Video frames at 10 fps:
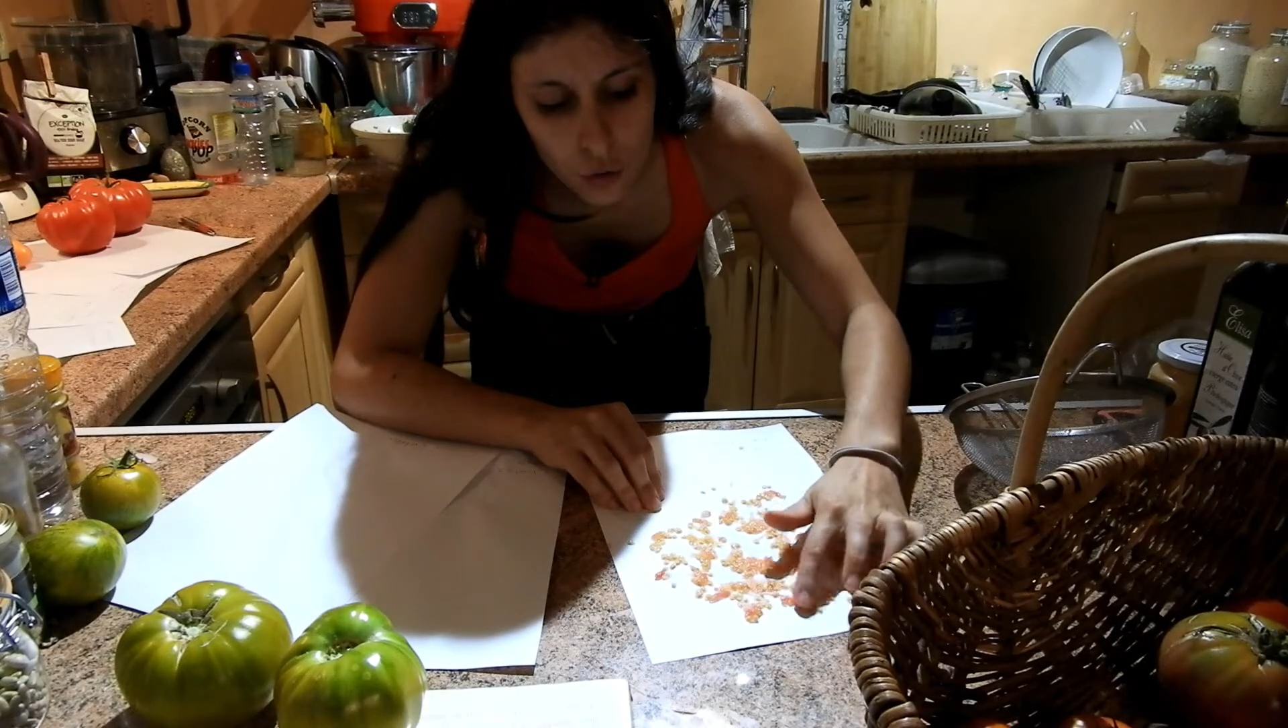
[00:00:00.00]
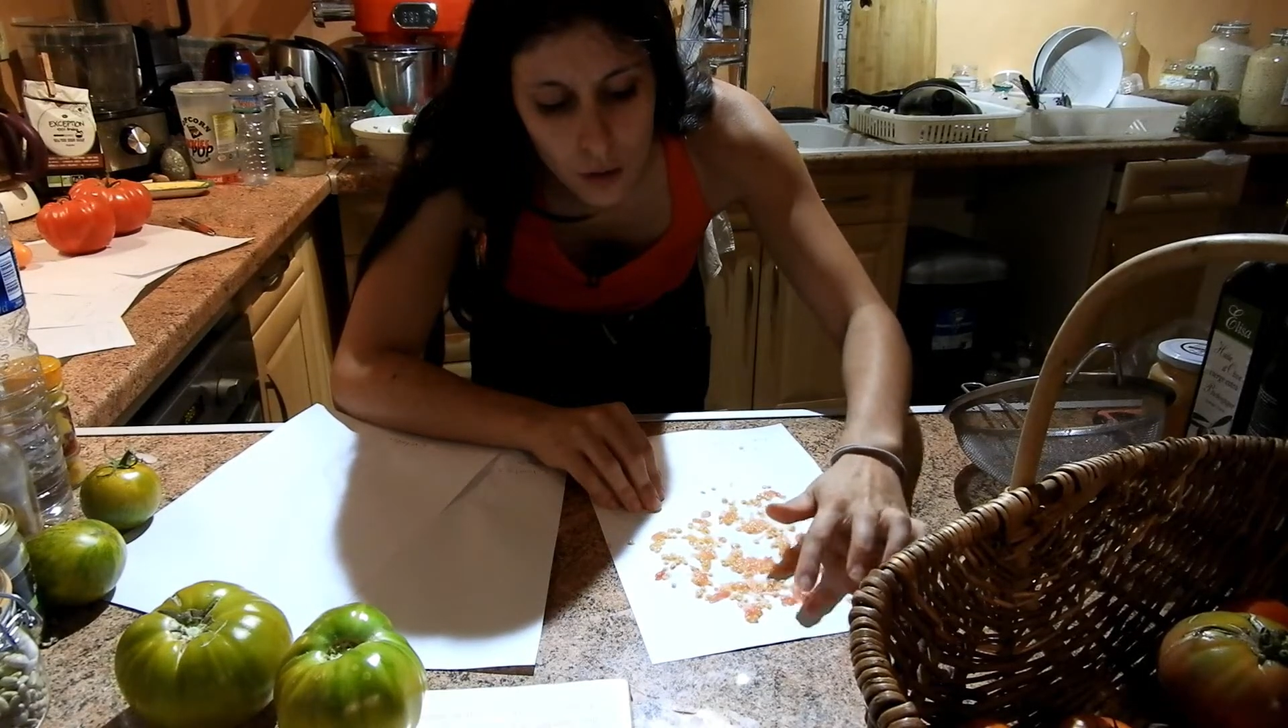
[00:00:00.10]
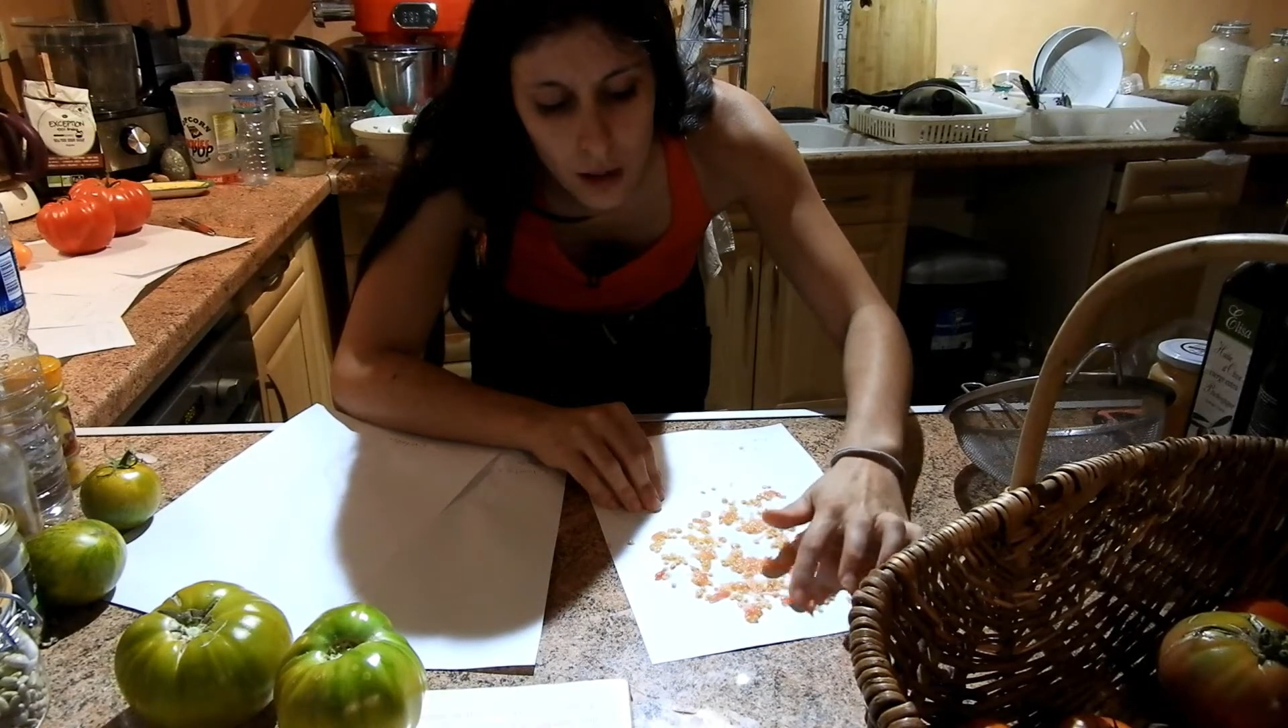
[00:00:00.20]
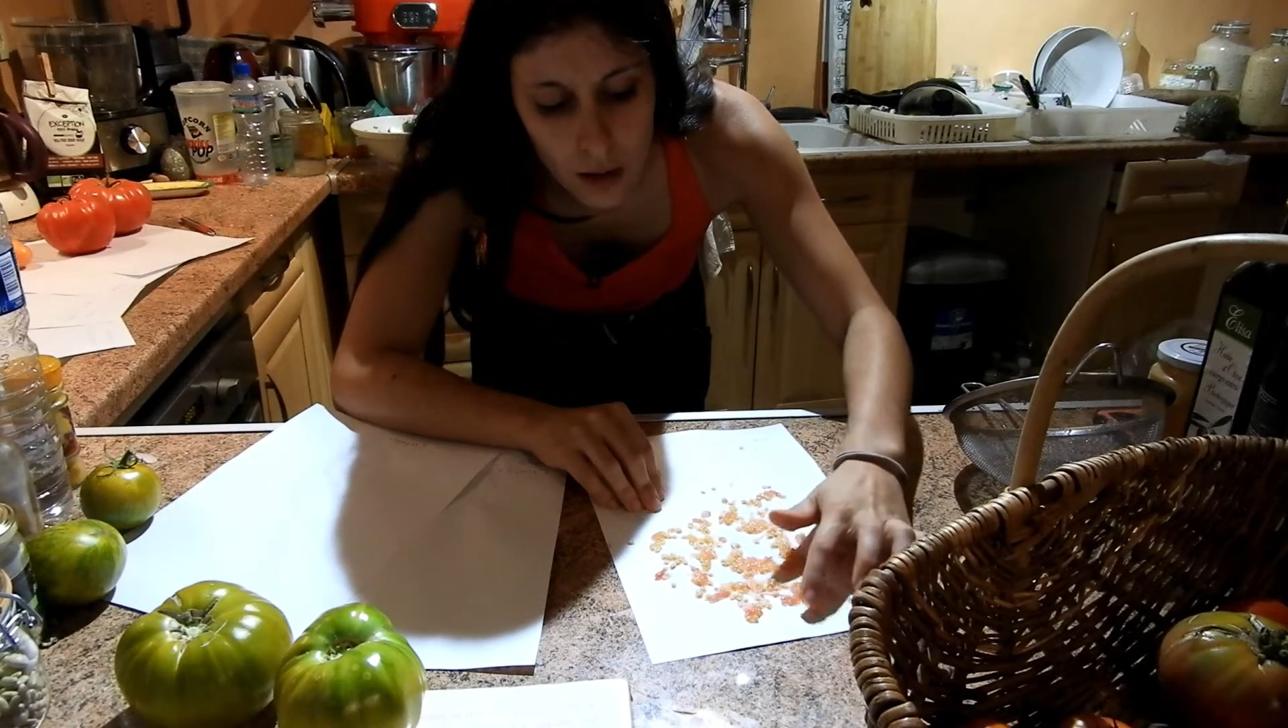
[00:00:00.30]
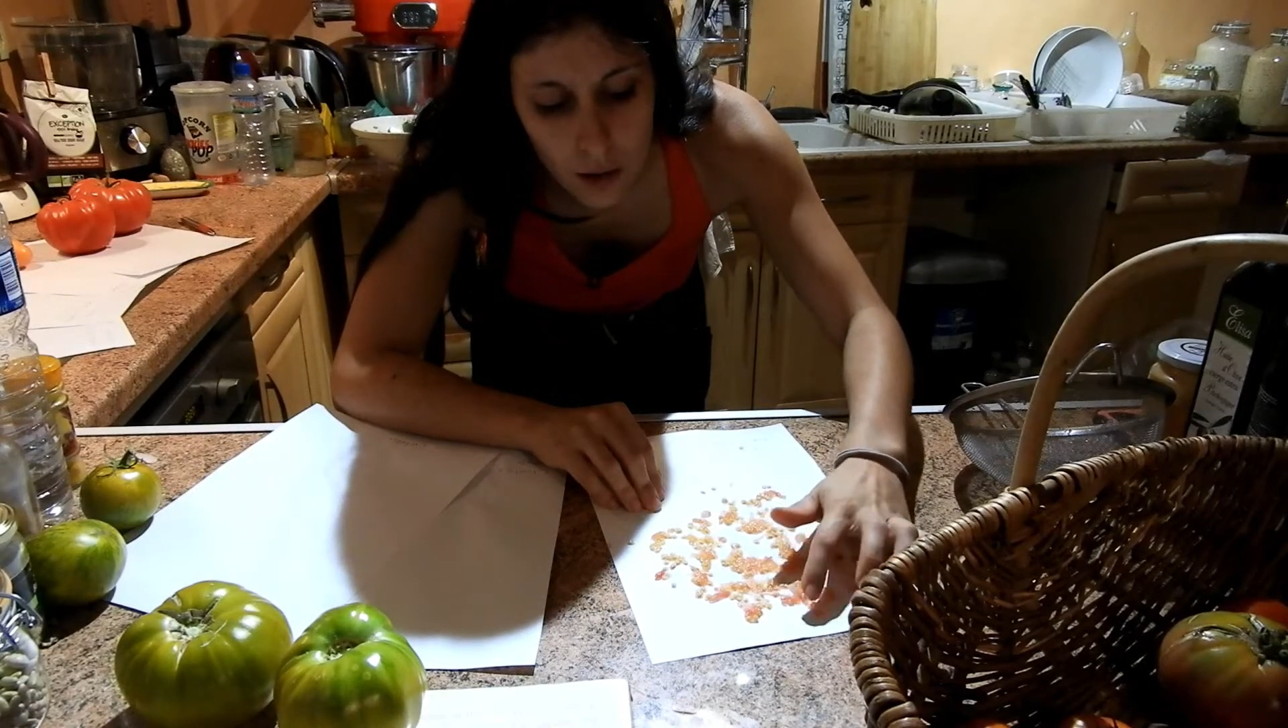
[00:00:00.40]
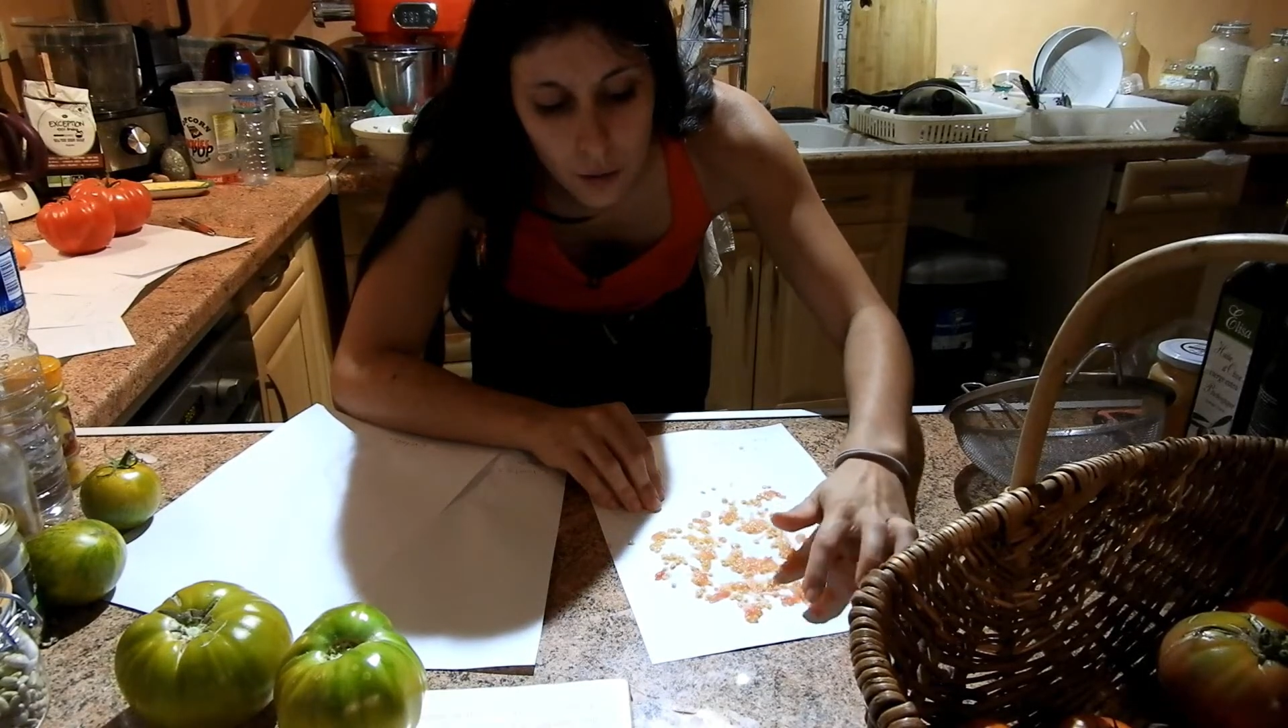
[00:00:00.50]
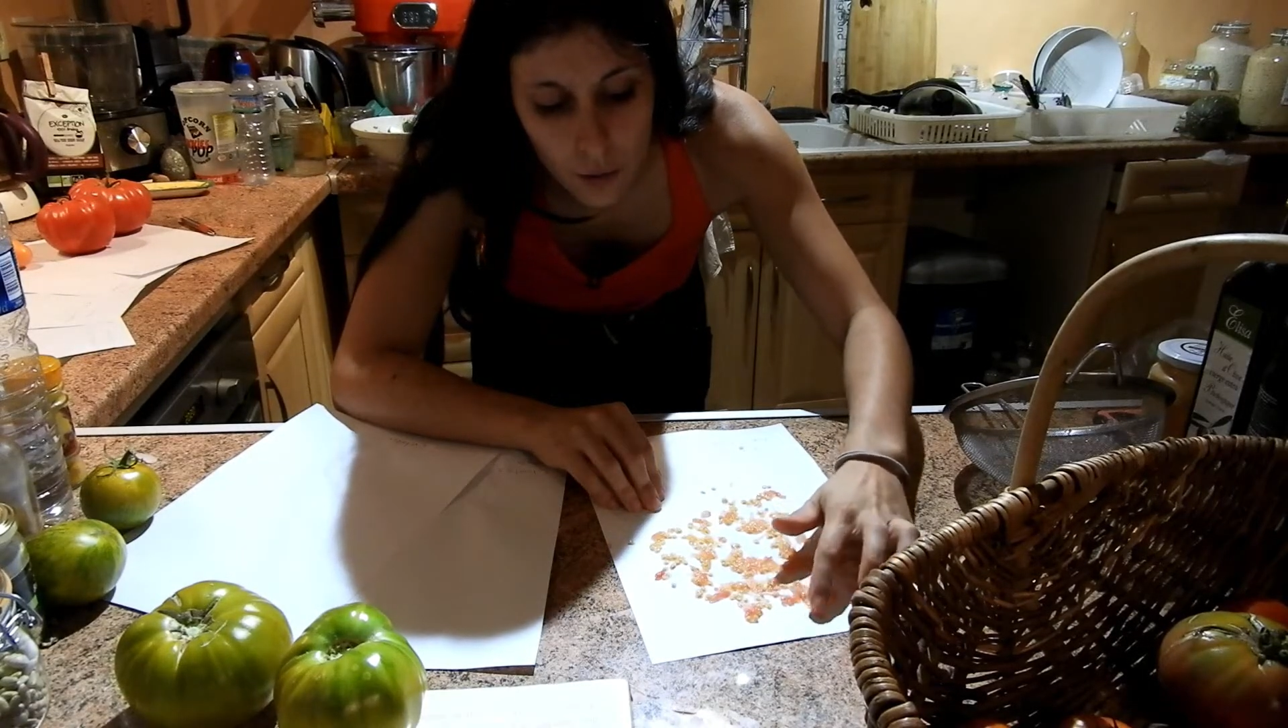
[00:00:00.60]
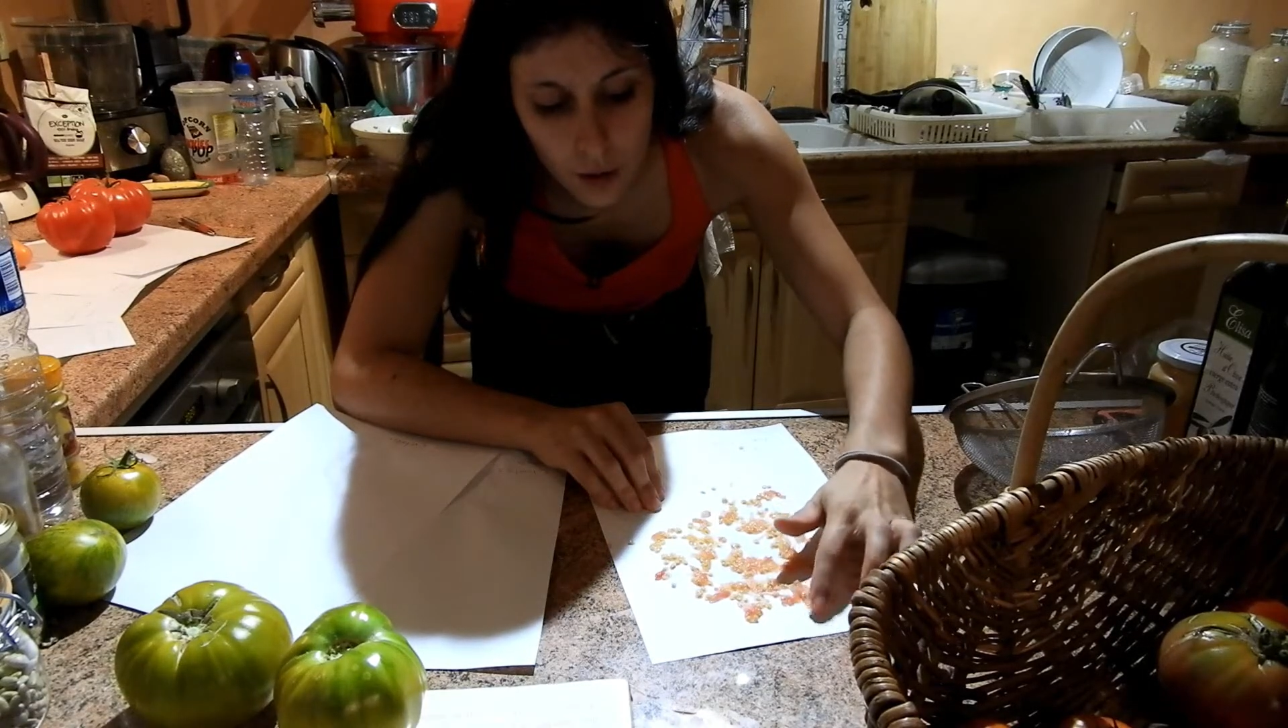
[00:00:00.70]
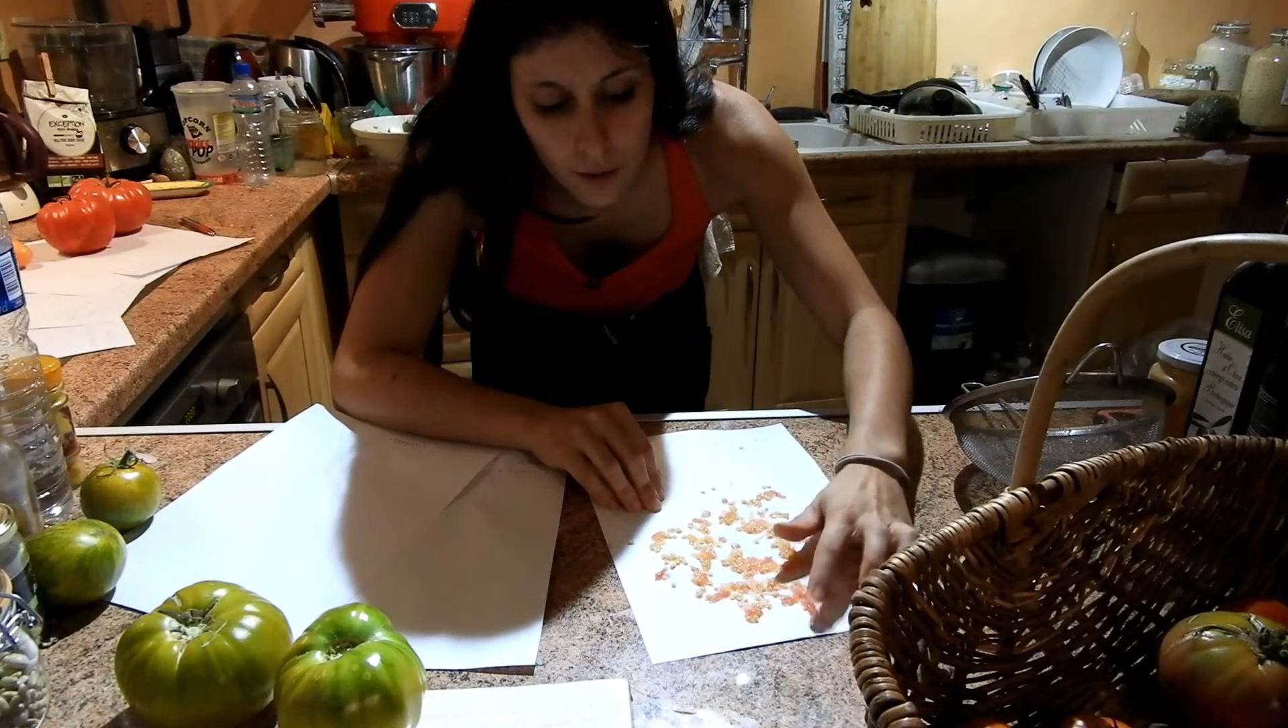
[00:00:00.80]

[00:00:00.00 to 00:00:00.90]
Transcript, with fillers: journal, d'ailleurs